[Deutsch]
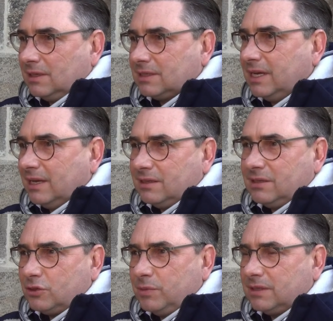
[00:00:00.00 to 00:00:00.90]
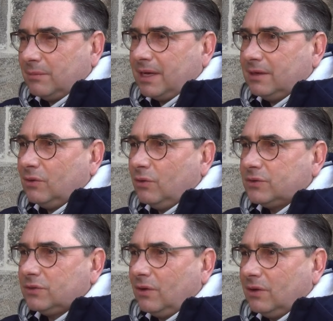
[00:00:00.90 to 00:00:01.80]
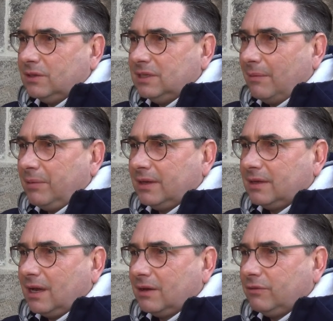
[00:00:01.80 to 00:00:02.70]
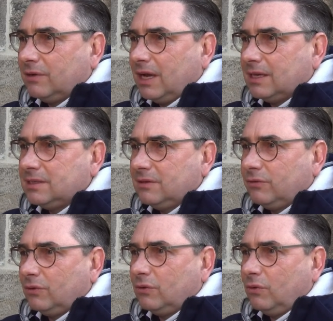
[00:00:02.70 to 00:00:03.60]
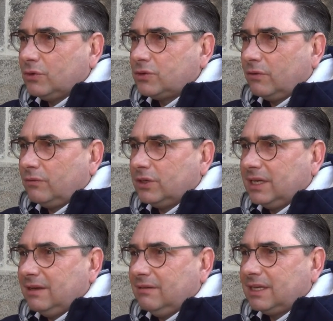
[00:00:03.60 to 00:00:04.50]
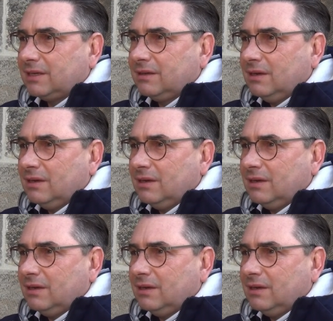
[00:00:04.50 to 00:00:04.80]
Das Geld spielt dabei eine große Rolle, die Abhängigkeit von Gaslieferungen, Rohstoffen und Ähnlichem.